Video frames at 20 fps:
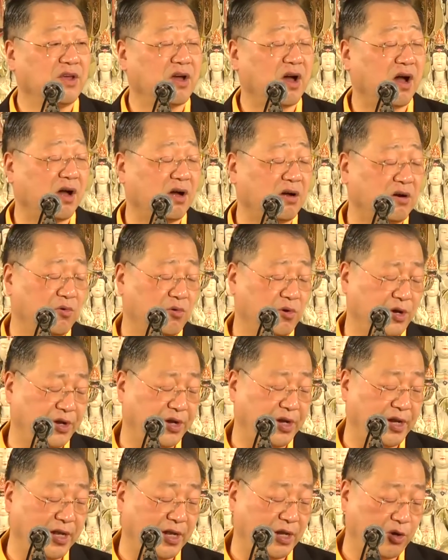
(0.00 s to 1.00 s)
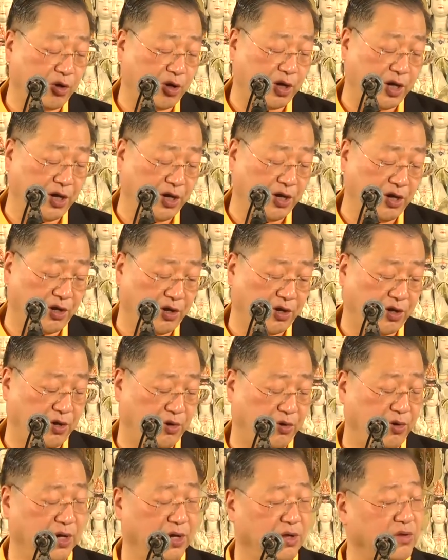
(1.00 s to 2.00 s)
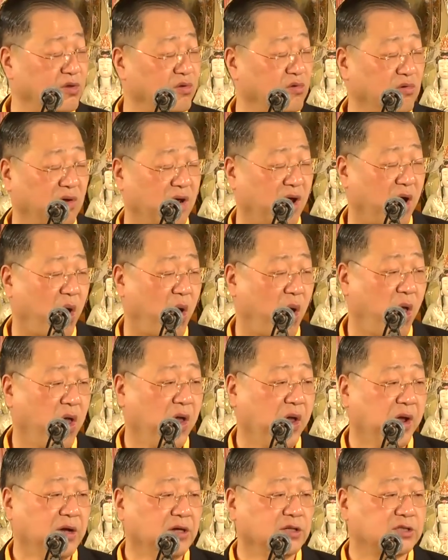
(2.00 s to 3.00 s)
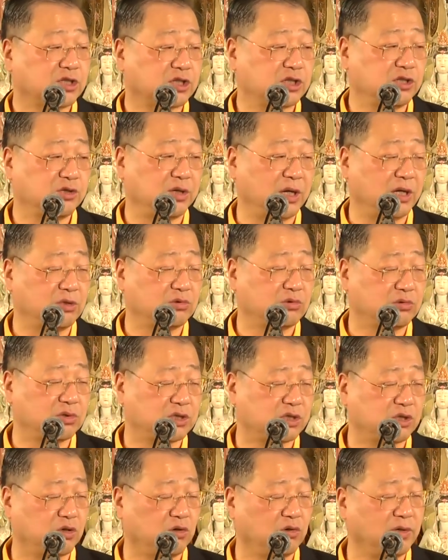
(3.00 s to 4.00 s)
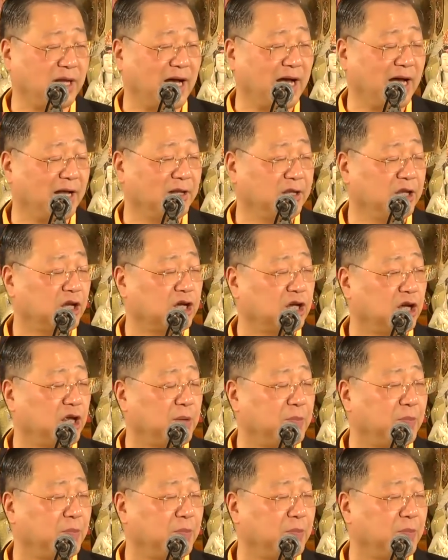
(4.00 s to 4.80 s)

要，我现在劝你要吃全素了。是。吃全素之后呢，你可以